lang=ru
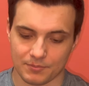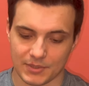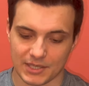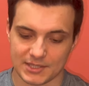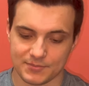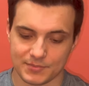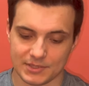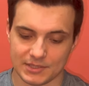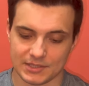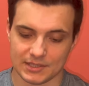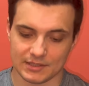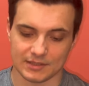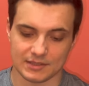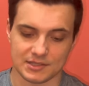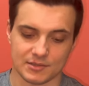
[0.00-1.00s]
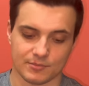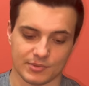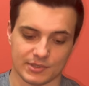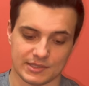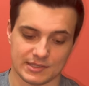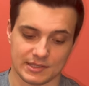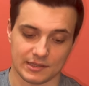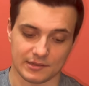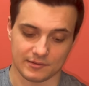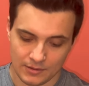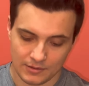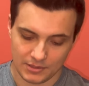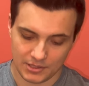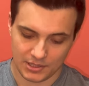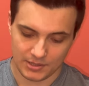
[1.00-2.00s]
5,51%.
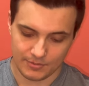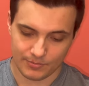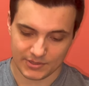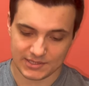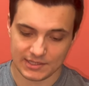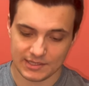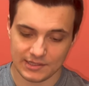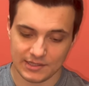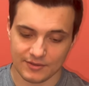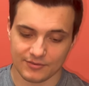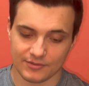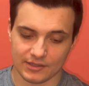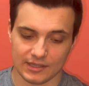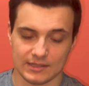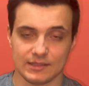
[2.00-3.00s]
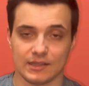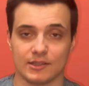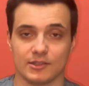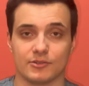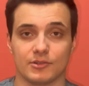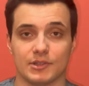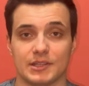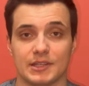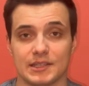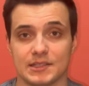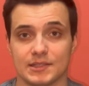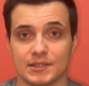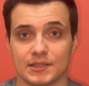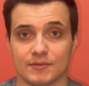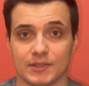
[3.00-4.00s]
И последняя вкладка, которая
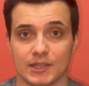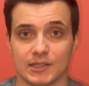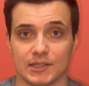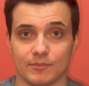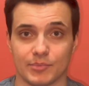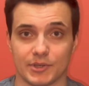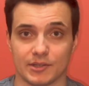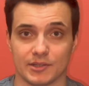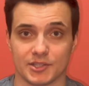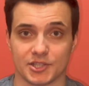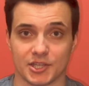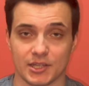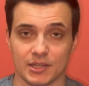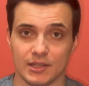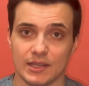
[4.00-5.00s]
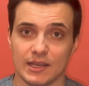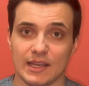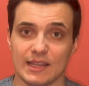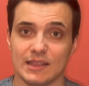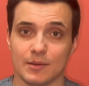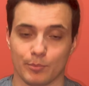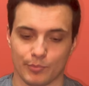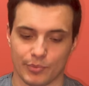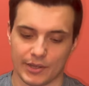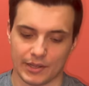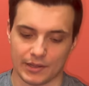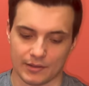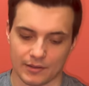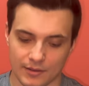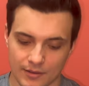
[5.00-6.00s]
есть в данном приложении, это
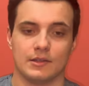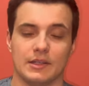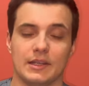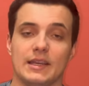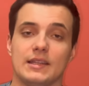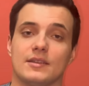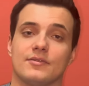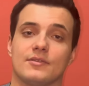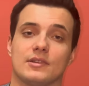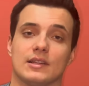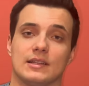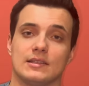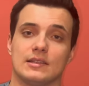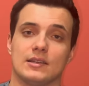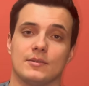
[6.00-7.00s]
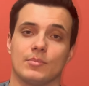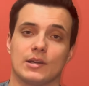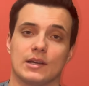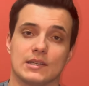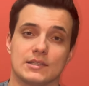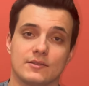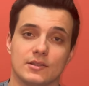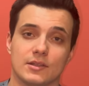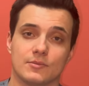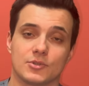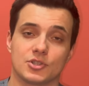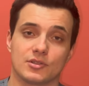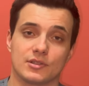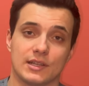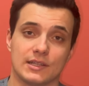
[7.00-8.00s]
Pay. И эта вкладка показывает нам,
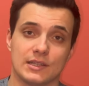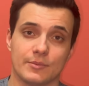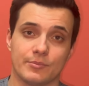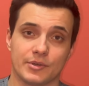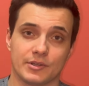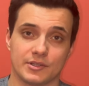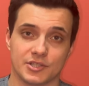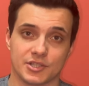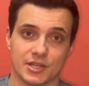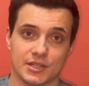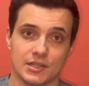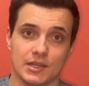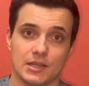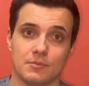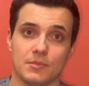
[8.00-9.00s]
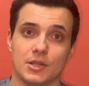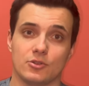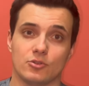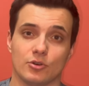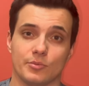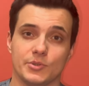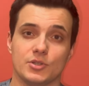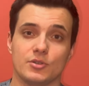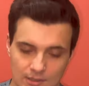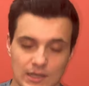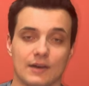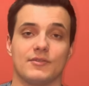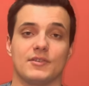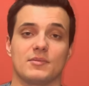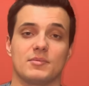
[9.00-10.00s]
что данное приложение имеет опцию
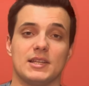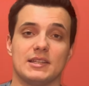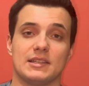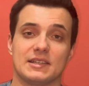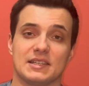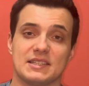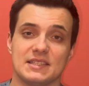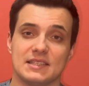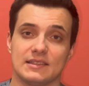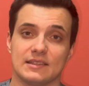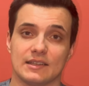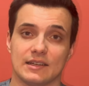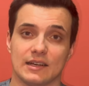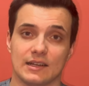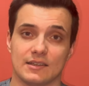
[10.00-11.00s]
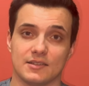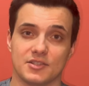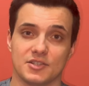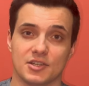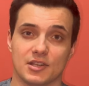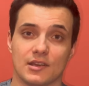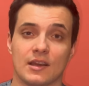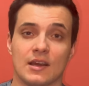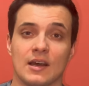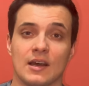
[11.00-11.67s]
оформления кредитной карточки,